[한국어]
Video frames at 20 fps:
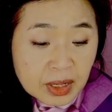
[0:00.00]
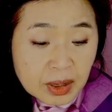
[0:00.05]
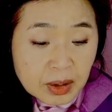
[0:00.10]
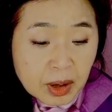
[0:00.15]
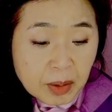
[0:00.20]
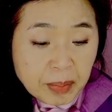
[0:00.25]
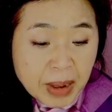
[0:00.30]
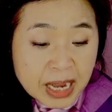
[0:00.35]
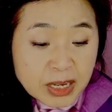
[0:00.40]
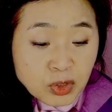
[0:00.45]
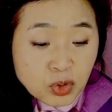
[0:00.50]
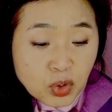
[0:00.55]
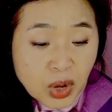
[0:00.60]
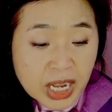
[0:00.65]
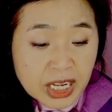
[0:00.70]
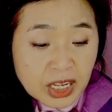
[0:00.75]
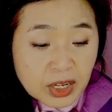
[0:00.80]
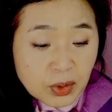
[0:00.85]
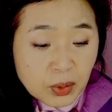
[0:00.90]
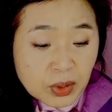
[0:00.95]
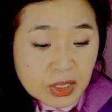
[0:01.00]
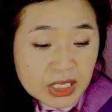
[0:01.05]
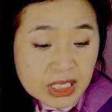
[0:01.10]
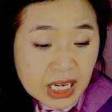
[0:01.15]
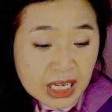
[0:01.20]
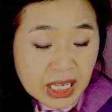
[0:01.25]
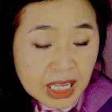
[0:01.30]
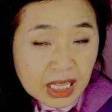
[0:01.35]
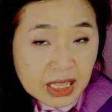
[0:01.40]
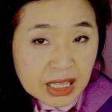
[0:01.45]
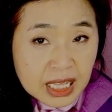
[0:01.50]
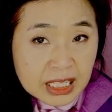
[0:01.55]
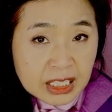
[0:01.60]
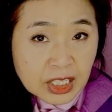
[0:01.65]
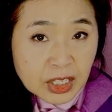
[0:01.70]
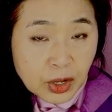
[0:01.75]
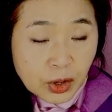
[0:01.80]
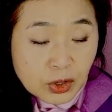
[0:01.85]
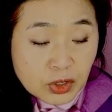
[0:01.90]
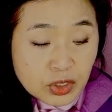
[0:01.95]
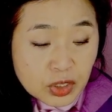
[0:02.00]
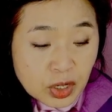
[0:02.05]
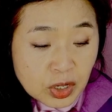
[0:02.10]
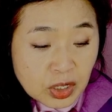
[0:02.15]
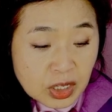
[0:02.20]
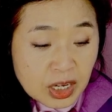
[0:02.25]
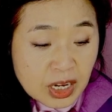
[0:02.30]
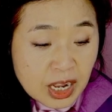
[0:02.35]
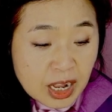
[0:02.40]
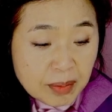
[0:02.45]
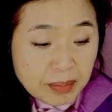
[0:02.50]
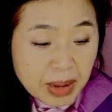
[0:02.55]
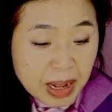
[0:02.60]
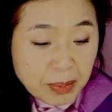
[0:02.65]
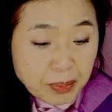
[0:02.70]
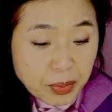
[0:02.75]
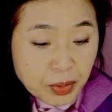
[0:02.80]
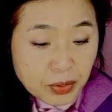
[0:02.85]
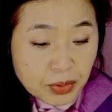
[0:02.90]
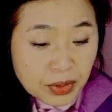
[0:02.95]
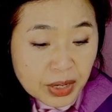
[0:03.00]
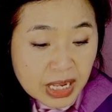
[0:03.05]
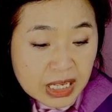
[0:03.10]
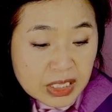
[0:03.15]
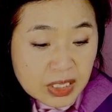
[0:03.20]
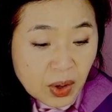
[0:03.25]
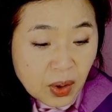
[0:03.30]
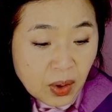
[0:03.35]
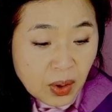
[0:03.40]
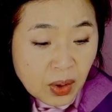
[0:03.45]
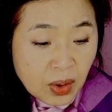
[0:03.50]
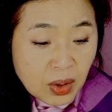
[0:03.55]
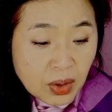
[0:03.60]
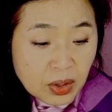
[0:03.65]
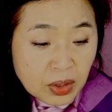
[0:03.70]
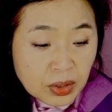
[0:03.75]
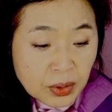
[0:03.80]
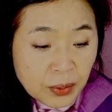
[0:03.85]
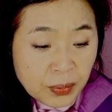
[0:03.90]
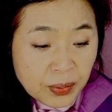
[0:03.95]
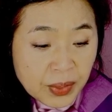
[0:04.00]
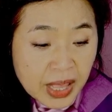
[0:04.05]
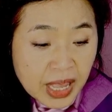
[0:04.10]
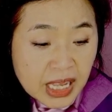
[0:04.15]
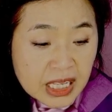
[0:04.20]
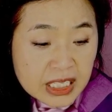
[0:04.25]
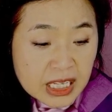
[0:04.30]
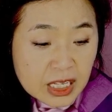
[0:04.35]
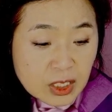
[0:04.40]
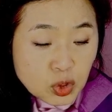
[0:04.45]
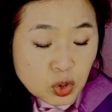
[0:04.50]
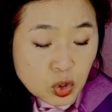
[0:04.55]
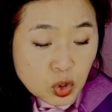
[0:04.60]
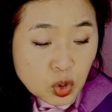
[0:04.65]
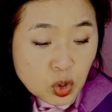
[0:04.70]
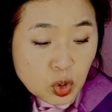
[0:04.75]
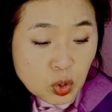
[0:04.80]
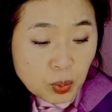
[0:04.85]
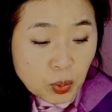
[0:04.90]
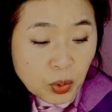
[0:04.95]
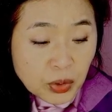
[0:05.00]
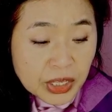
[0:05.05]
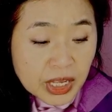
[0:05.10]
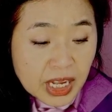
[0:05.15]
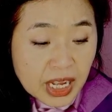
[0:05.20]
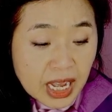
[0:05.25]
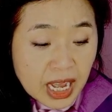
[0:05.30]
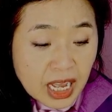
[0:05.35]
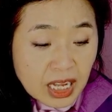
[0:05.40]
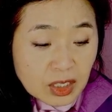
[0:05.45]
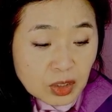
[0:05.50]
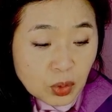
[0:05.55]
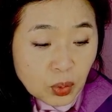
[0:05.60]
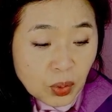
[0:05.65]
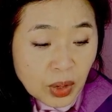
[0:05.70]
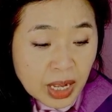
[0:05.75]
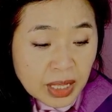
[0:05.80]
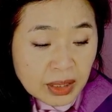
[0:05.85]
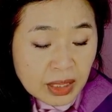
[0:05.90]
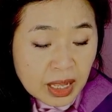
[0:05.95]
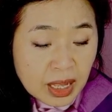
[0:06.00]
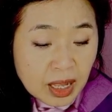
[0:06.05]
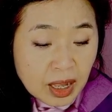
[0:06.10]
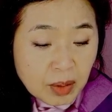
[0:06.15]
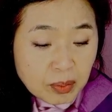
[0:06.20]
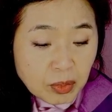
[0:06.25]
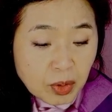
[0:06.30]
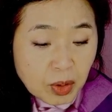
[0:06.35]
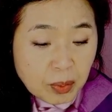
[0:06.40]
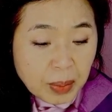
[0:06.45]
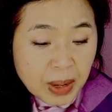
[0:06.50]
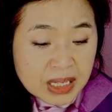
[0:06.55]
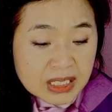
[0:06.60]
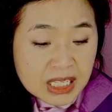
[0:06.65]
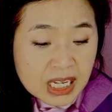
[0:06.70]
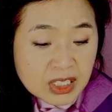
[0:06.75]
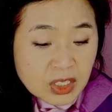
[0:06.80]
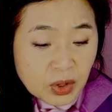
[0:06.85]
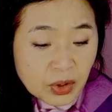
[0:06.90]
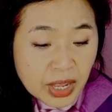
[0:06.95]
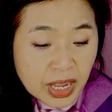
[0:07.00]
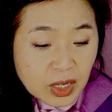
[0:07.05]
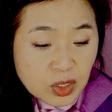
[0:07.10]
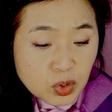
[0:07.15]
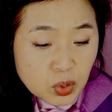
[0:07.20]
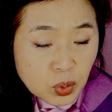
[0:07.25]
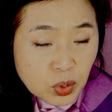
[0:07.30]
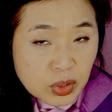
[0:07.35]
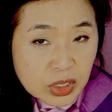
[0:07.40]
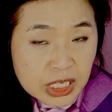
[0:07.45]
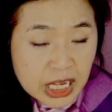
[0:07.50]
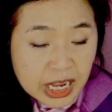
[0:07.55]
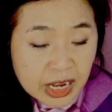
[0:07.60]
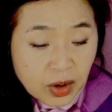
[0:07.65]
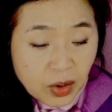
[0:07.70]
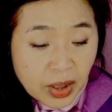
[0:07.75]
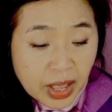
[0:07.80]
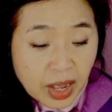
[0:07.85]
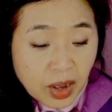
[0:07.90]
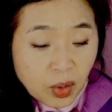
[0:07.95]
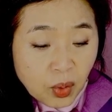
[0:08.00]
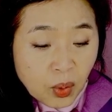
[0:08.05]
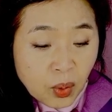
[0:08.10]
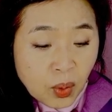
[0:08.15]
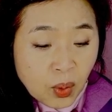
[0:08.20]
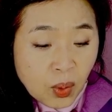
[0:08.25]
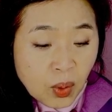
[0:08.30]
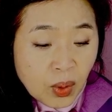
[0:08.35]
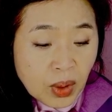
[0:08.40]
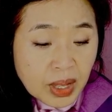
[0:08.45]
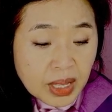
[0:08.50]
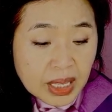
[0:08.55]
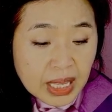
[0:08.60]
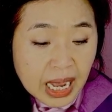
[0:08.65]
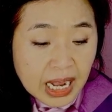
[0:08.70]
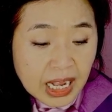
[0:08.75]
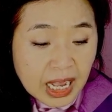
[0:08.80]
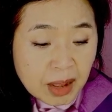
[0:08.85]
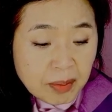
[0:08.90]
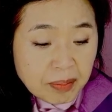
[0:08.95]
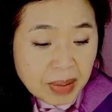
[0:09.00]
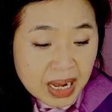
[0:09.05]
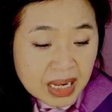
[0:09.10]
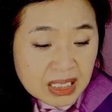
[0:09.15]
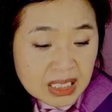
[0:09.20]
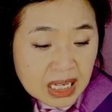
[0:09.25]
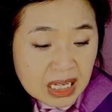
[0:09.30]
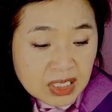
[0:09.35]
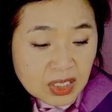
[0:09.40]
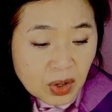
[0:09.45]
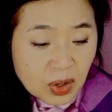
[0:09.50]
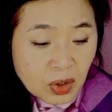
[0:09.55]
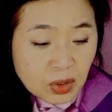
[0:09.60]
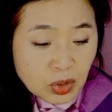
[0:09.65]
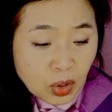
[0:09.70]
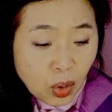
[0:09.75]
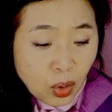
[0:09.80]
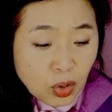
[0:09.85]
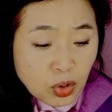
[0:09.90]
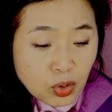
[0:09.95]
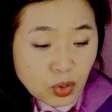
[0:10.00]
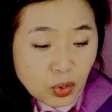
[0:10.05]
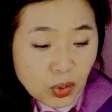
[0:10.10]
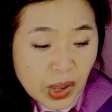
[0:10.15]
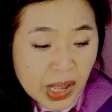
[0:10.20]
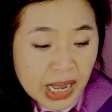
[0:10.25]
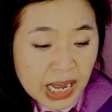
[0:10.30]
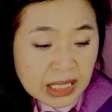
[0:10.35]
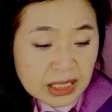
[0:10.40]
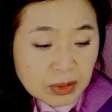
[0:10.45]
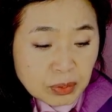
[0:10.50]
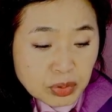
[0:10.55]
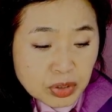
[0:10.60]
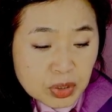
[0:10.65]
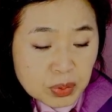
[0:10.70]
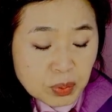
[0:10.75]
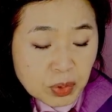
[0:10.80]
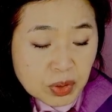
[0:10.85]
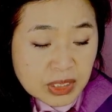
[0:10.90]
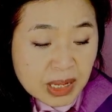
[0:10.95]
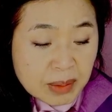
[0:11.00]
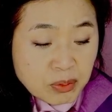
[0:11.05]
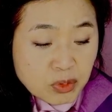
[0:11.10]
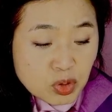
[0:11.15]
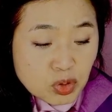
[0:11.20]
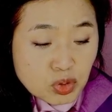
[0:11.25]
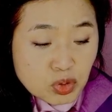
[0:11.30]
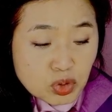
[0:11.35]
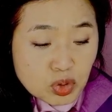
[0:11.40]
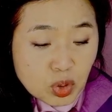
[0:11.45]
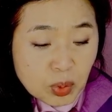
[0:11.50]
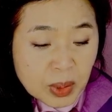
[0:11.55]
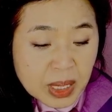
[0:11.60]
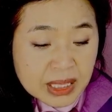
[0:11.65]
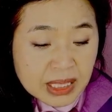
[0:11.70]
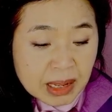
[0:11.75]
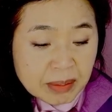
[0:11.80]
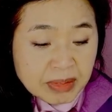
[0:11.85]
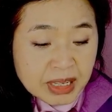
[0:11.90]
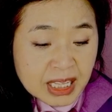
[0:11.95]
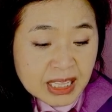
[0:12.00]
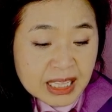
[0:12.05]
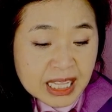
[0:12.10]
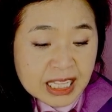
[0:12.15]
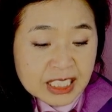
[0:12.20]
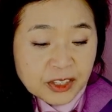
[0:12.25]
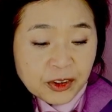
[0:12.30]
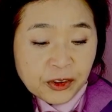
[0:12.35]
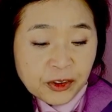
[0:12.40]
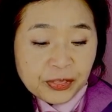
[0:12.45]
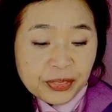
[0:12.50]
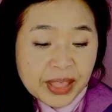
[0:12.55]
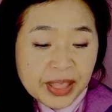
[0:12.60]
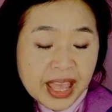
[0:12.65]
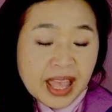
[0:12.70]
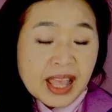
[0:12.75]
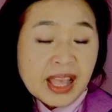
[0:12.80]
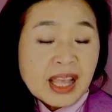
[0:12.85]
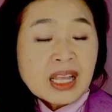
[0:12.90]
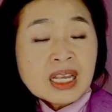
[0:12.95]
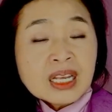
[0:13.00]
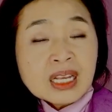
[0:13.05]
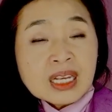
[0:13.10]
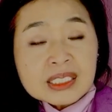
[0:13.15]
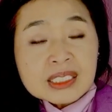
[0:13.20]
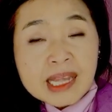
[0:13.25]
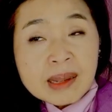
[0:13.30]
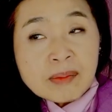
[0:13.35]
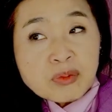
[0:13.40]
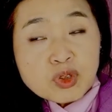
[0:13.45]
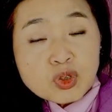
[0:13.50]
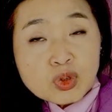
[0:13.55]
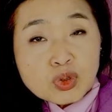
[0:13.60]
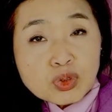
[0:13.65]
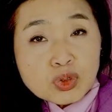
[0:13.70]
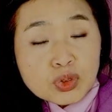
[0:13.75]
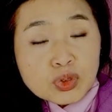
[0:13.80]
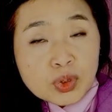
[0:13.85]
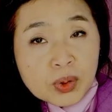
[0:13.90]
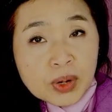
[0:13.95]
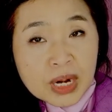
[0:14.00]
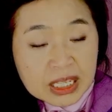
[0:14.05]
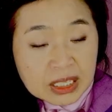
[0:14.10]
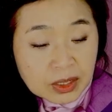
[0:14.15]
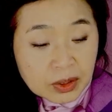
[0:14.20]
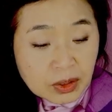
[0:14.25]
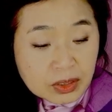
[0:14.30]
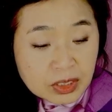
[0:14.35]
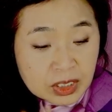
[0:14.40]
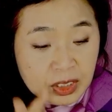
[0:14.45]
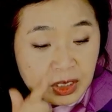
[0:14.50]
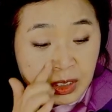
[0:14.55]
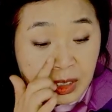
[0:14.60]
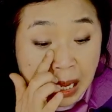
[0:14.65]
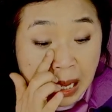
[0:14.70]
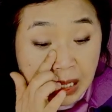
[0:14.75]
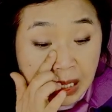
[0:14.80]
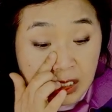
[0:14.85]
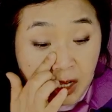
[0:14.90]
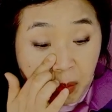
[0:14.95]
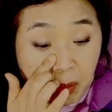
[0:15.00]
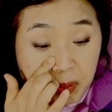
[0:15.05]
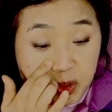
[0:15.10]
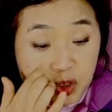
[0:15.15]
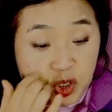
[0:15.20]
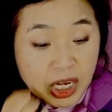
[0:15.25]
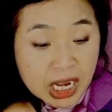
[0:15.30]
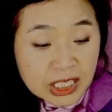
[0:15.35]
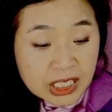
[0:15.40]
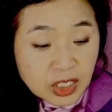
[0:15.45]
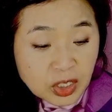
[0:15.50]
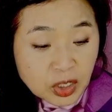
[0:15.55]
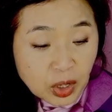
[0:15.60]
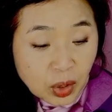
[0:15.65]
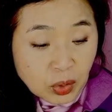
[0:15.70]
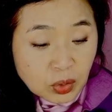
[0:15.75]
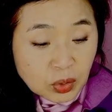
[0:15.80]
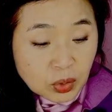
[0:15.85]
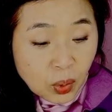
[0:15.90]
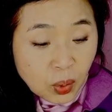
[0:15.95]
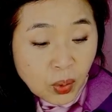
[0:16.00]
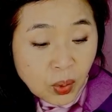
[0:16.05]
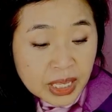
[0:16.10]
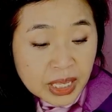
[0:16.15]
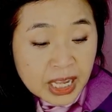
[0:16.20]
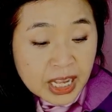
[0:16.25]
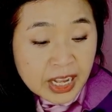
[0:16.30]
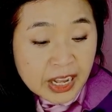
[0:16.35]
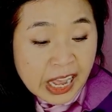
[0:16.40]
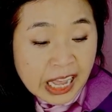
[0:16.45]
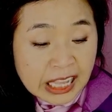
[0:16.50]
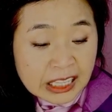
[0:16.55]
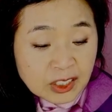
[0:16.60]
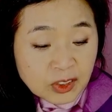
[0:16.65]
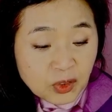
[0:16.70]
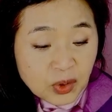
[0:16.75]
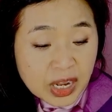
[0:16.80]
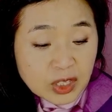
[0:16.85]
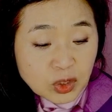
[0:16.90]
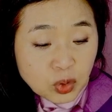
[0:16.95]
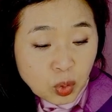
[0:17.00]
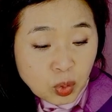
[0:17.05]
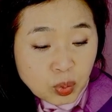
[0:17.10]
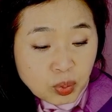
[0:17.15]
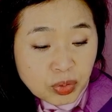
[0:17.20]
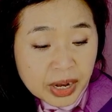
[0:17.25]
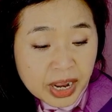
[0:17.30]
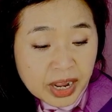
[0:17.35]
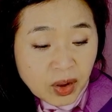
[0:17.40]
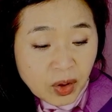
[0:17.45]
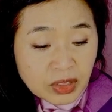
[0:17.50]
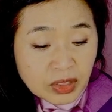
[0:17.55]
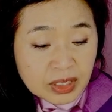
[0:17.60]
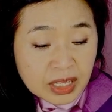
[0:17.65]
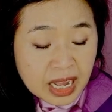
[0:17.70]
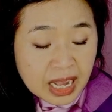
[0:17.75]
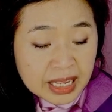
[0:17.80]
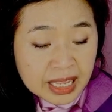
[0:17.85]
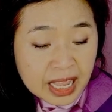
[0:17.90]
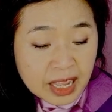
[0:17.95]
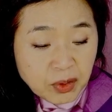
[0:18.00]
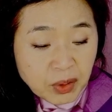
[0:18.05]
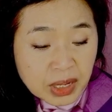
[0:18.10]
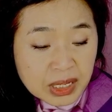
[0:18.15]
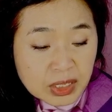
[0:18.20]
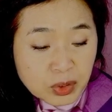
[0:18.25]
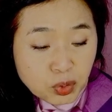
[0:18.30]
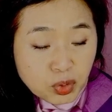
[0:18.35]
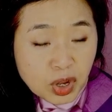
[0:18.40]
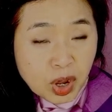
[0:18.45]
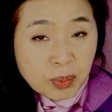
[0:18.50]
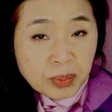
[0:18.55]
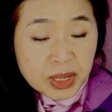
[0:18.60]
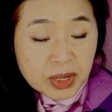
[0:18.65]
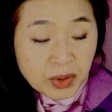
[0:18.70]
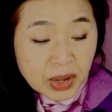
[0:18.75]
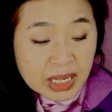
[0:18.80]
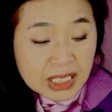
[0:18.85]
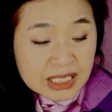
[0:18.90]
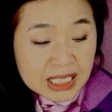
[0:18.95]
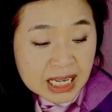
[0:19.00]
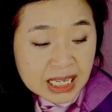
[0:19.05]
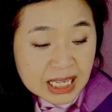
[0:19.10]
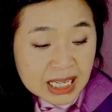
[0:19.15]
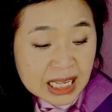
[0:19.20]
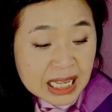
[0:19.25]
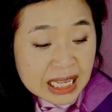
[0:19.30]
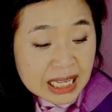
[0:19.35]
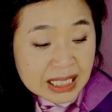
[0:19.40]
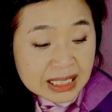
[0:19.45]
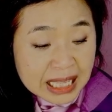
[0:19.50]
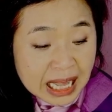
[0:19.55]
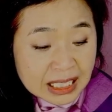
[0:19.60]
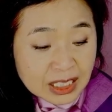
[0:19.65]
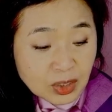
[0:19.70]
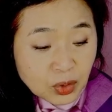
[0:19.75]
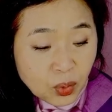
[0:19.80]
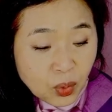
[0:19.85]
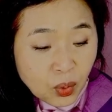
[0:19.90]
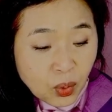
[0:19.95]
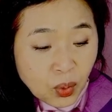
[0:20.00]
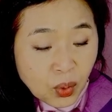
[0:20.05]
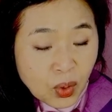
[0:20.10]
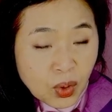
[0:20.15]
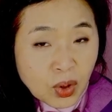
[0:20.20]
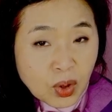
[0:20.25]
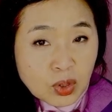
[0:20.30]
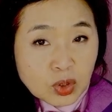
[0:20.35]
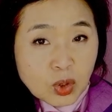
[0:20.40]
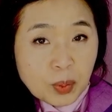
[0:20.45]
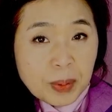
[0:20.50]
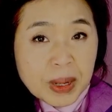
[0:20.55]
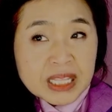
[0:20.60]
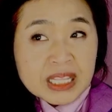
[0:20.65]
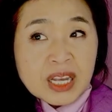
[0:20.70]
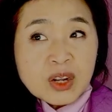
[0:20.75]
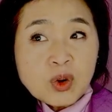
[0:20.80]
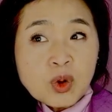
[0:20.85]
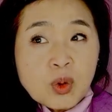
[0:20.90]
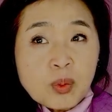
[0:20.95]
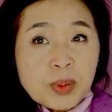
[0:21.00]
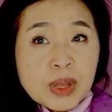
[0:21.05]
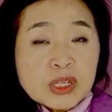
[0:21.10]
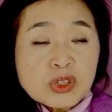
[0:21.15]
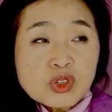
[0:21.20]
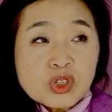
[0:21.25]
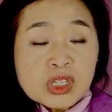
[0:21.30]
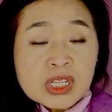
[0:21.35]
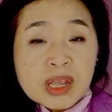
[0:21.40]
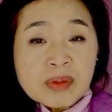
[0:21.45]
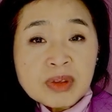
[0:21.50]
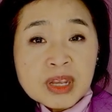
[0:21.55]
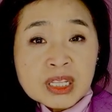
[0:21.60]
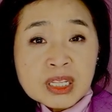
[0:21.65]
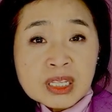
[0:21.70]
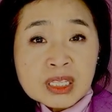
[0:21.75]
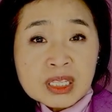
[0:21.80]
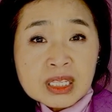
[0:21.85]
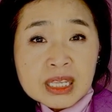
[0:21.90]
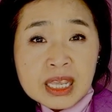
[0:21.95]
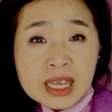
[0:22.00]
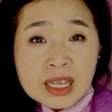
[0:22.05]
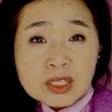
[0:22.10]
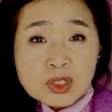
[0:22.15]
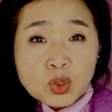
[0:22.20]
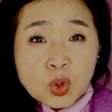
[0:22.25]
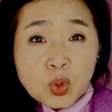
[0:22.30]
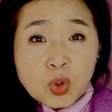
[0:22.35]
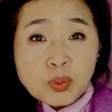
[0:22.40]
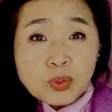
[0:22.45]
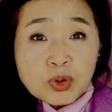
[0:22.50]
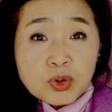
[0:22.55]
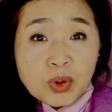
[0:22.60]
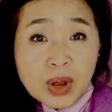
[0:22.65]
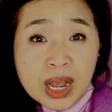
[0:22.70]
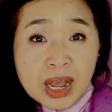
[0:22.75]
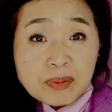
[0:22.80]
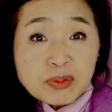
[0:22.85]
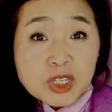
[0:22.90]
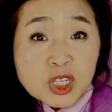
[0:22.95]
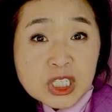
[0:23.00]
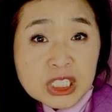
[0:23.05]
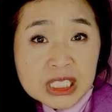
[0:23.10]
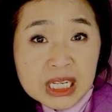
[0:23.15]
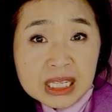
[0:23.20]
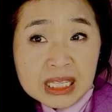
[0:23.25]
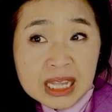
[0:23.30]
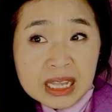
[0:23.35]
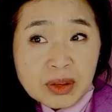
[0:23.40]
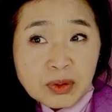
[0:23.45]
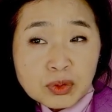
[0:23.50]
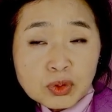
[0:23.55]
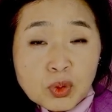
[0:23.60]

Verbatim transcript: 어, 방류하기로 시작했다는 결정을 발표를 해서 그런데 이제 쭉 보니까 그동안 뭐 방사성 핵종은 제거했고 약한 방사성 덜 유해한 무슨 뭐 삼중 수소만 남긴다는 건데 삼중 수소라는 것은 섭취하는 경우도 인간과 동물의 건강에 위험이 굉장히 낮고 또 바다로 배출되면은 이게 소금물과 합쳐지잖아요.